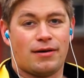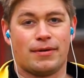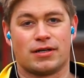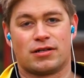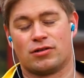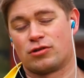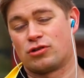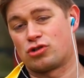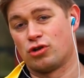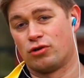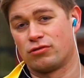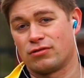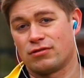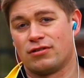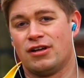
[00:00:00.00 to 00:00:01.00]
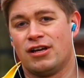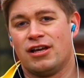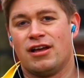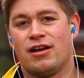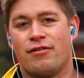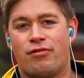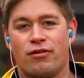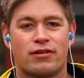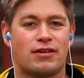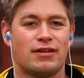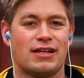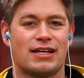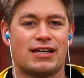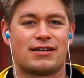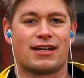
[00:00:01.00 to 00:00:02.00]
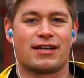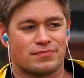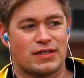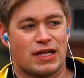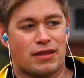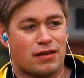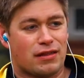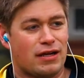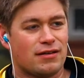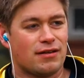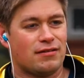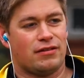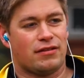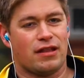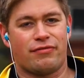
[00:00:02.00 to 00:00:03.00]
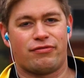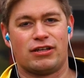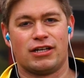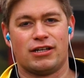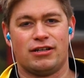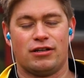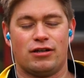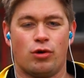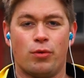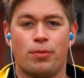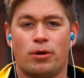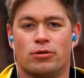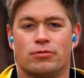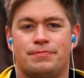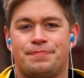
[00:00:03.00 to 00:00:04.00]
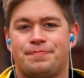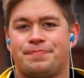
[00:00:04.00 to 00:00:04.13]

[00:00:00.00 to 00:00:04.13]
arbeiten und schon funktioniert der Trick. Es ist halt sehr viel Übung.